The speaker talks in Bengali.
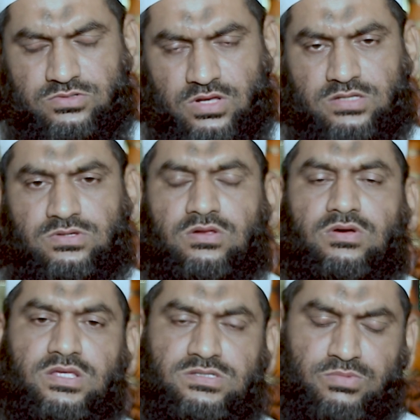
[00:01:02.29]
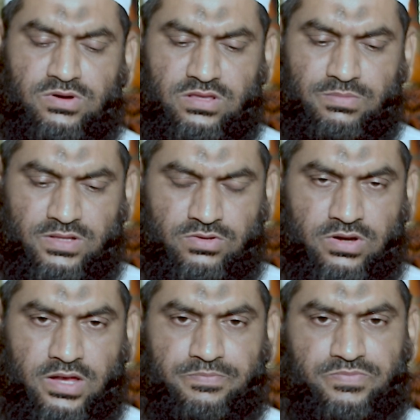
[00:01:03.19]
চলাচল করে জীবন অতিপাত
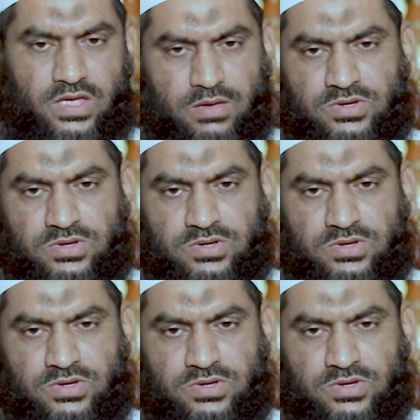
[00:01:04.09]
করে এই